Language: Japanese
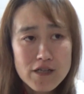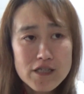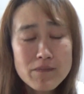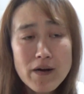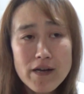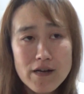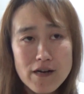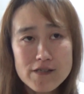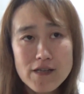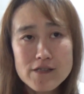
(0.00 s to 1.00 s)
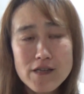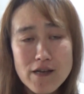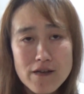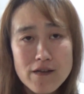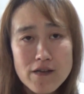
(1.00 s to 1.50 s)
2万円から3000
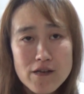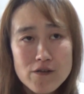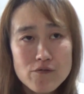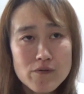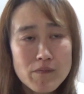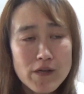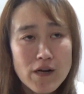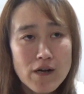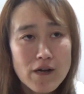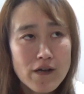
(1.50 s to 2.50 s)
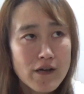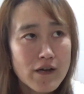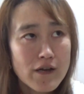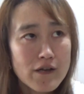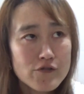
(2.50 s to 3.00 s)
円。言ってみたら、
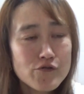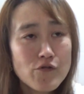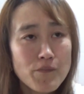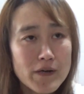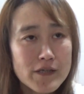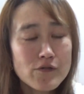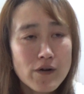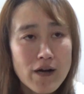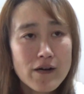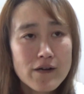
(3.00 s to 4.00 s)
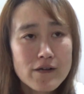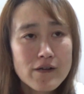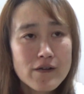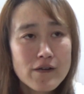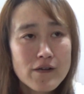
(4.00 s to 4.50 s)
えー、15%か。
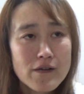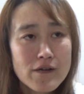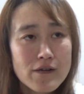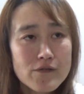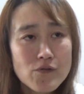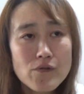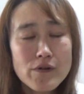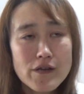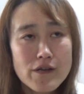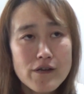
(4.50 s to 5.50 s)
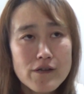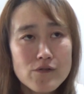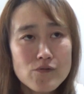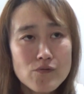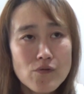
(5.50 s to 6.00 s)
の、えー、っ
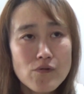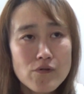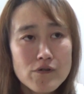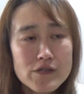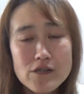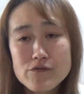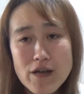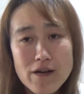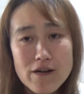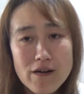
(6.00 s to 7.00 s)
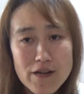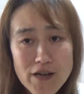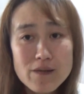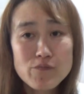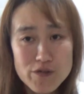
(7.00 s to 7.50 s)
と、削減。か
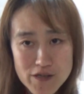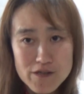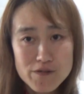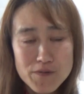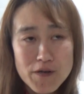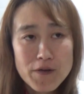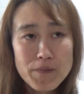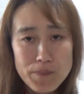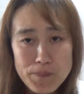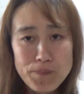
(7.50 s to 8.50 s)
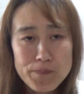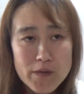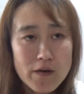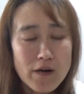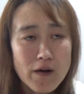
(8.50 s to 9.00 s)
なり無理です。うん。
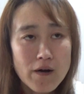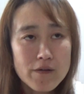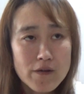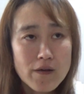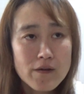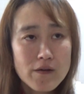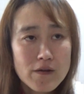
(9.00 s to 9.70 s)
だからね、